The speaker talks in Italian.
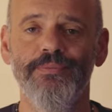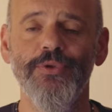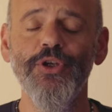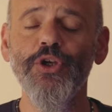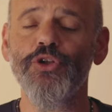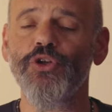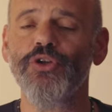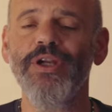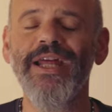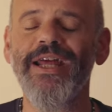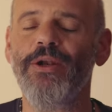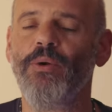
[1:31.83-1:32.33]
Io
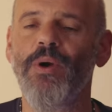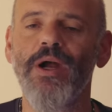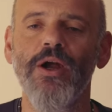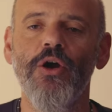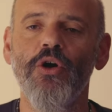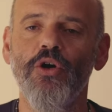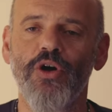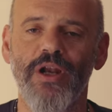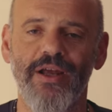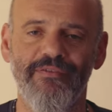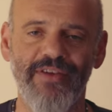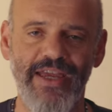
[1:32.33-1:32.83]
non ero
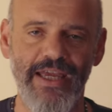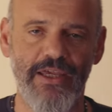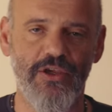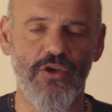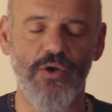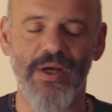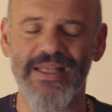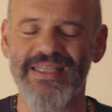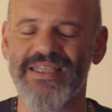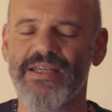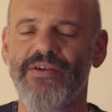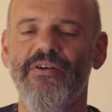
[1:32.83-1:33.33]
ancora
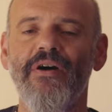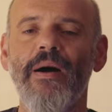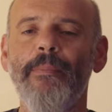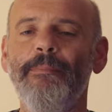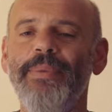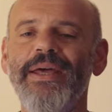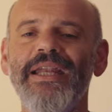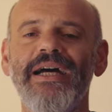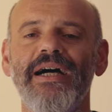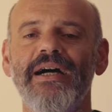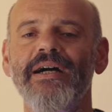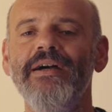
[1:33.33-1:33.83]
vecchio, anzi avevo
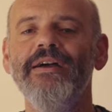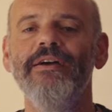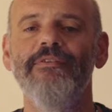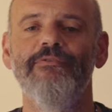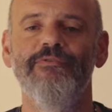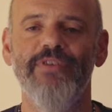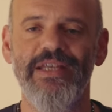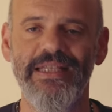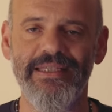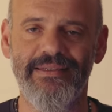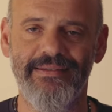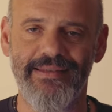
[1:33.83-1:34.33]
appena
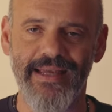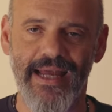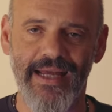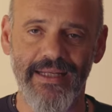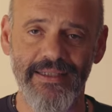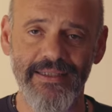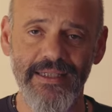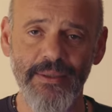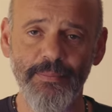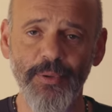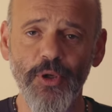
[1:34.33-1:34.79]
20 anni,